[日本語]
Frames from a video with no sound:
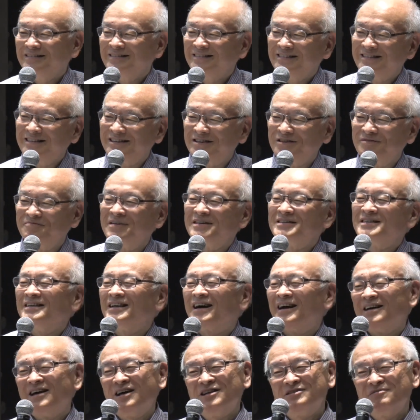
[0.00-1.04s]
すみませんだか
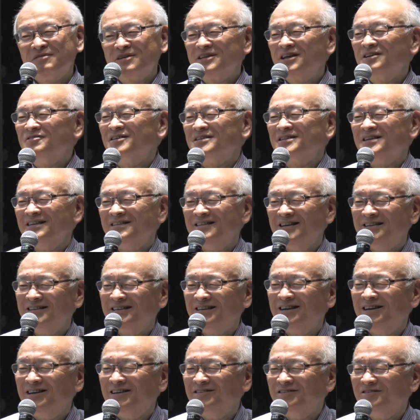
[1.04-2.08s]
ら矢島さんとは全然違
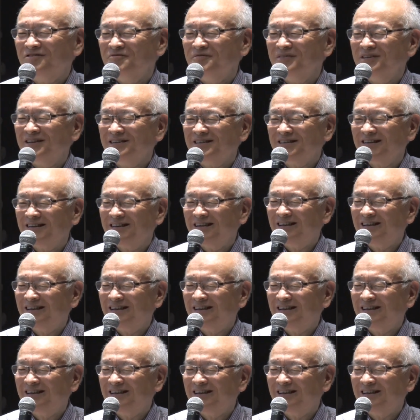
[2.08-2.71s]
うごめんなさい